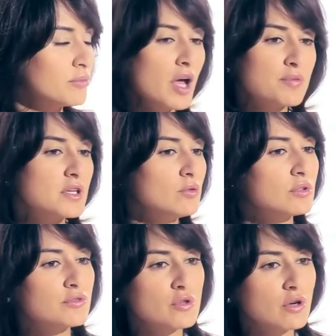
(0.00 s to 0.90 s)
Мне
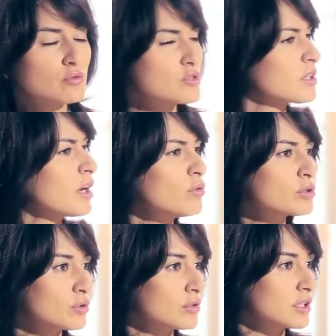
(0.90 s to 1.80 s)
абсолютно все равно, за кого
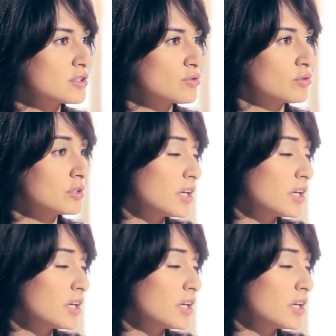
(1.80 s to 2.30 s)
кто голосует.